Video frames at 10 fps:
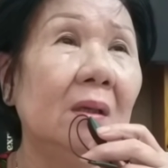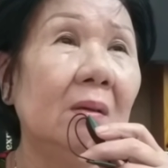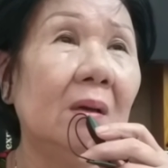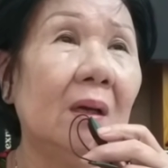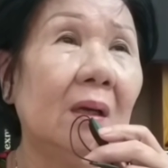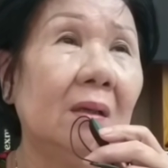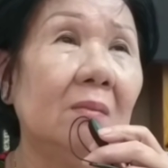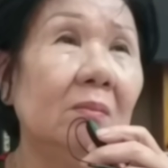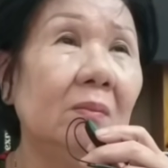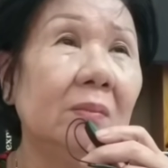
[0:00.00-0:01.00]
là
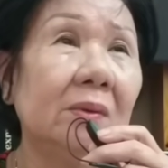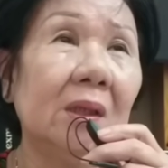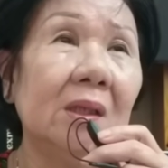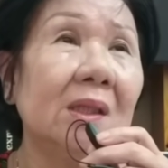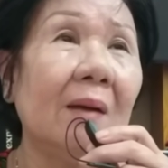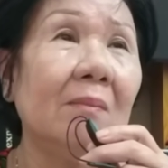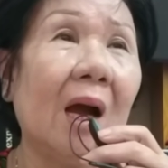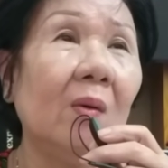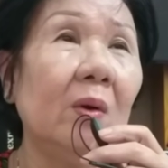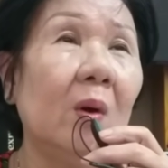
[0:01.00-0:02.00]
tượng tam
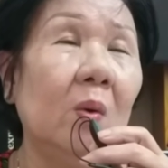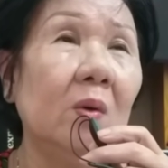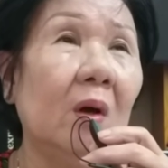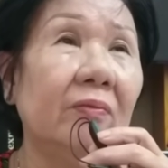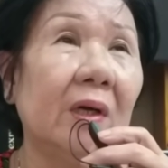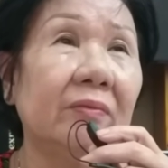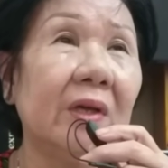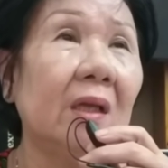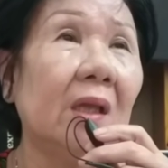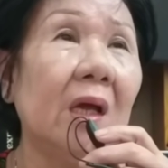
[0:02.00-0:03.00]
bảo là đủ rồi, Phật
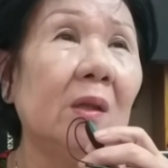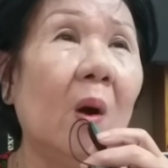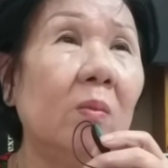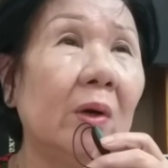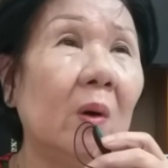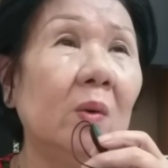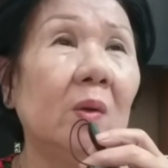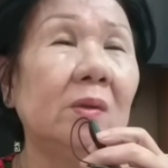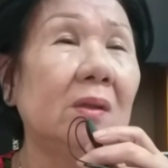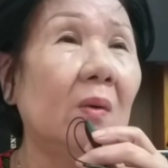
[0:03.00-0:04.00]
Thế Tôn là đủ
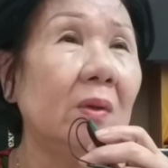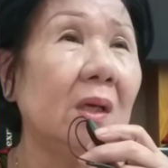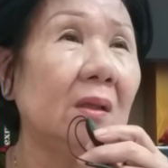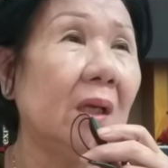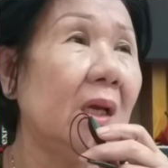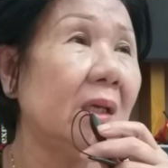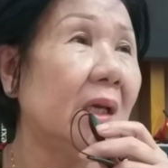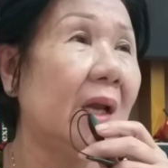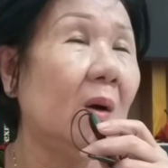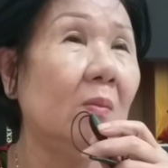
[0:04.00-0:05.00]
rồi, chứ đâu có nhất thiết
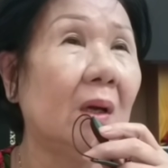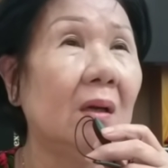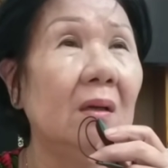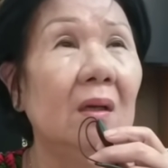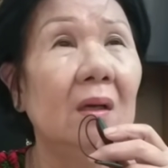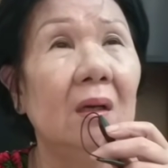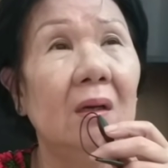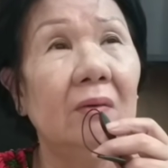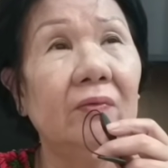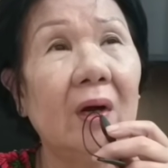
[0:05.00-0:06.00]
gì đâu mà
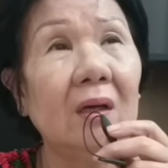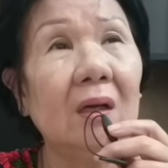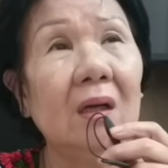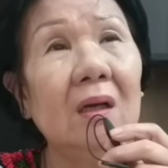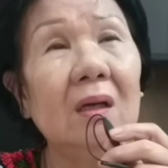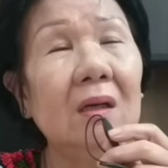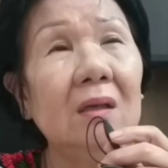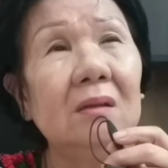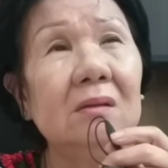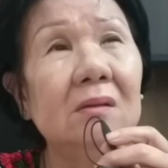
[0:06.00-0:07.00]
Phật
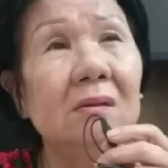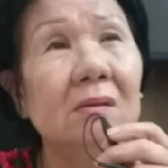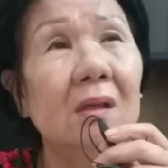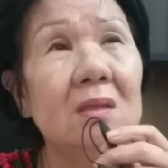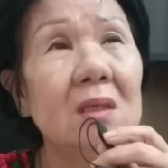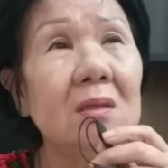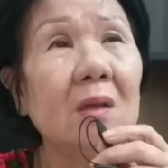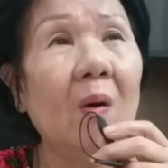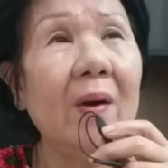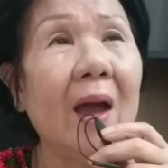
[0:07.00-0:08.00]
Sư
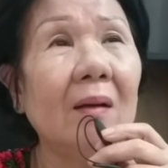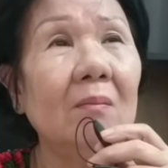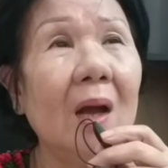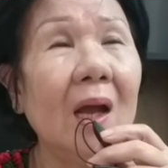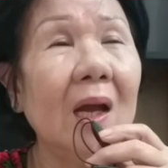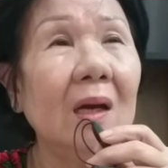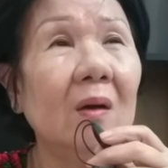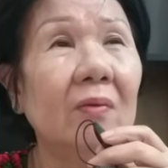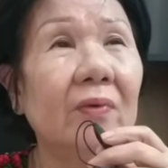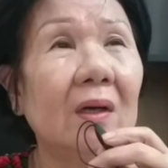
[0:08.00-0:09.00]
Tổ Đạt Ma
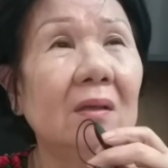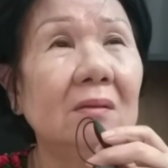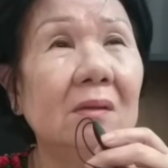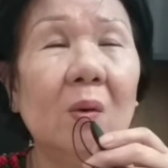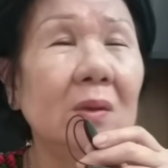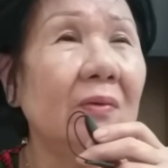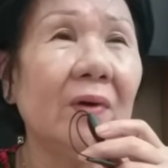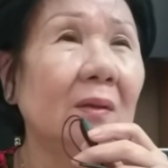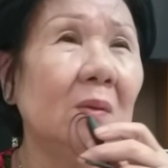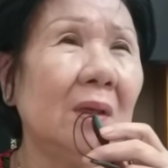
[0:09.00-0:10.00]
rồi Phật đủ thứ
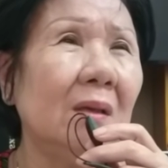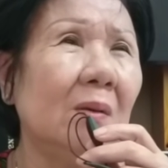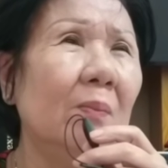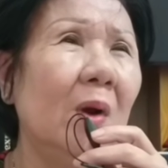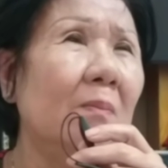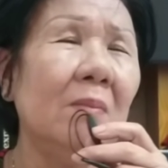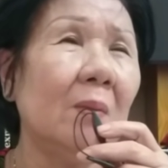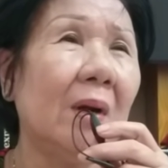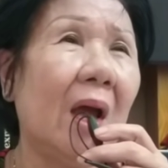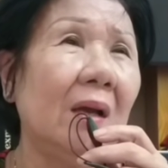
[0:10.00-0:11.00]
Phật. Tôi thấy tùm lum
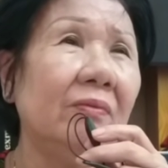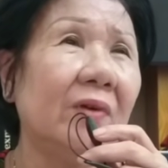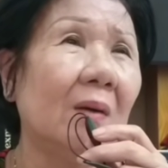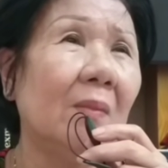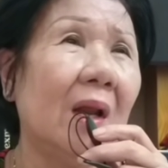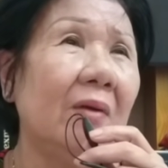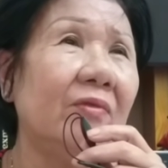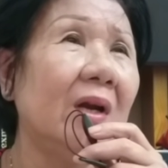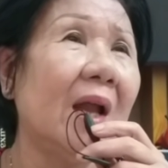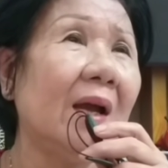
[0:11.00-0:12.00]
mà để Phật mà để
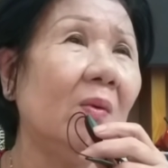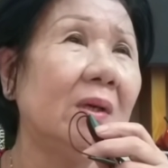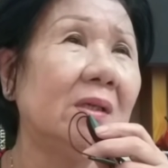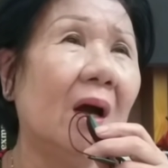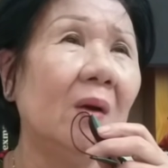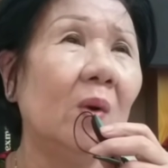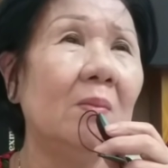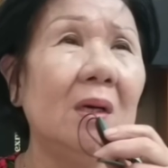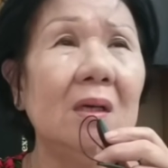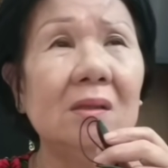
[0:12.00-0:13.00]
phơi nắng ngoài trời
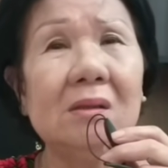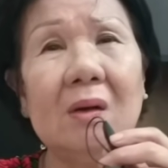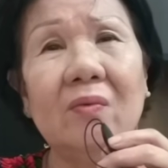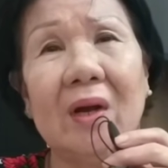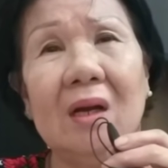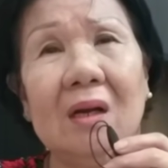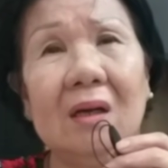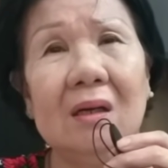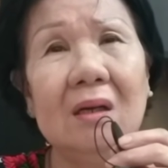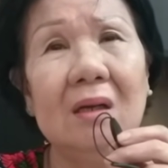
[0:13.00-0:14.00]
ngoài mưa, chứ đâu phải
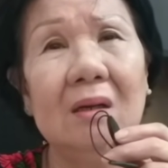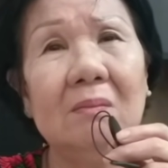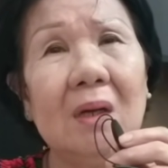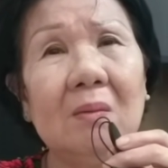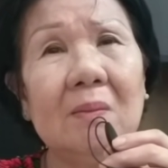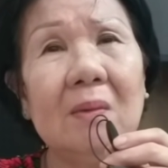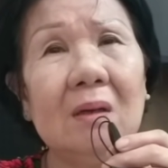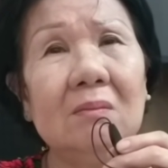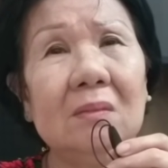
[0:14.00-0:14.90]
là mà